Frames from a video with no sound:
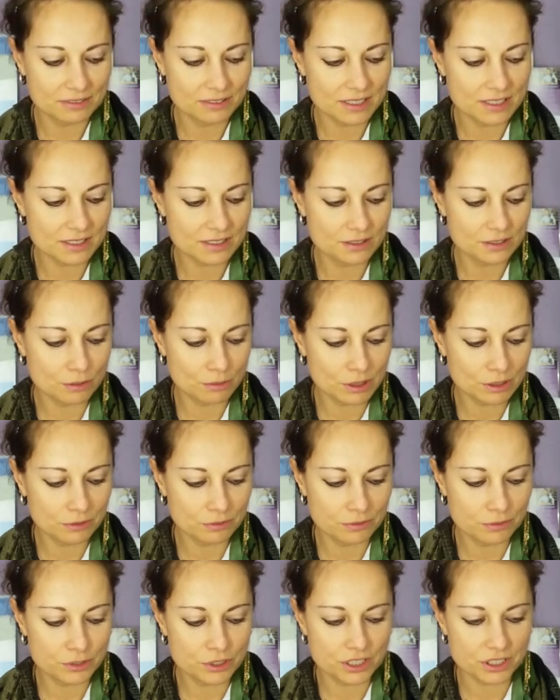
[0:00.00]
więc
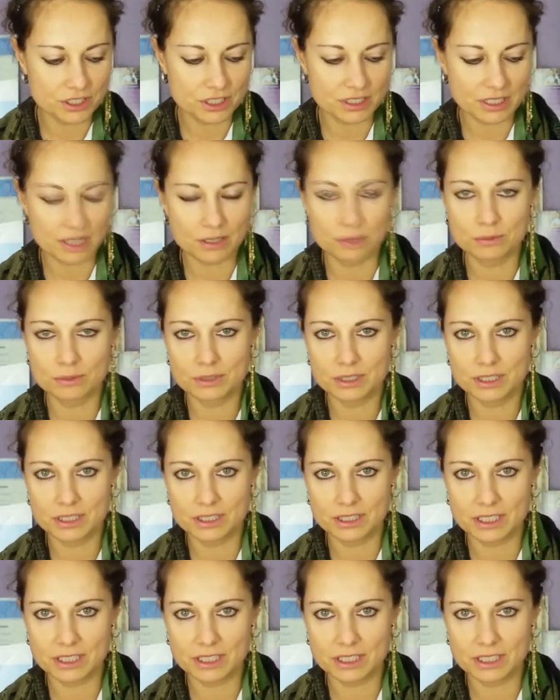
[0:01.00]
doładowujcie się taką,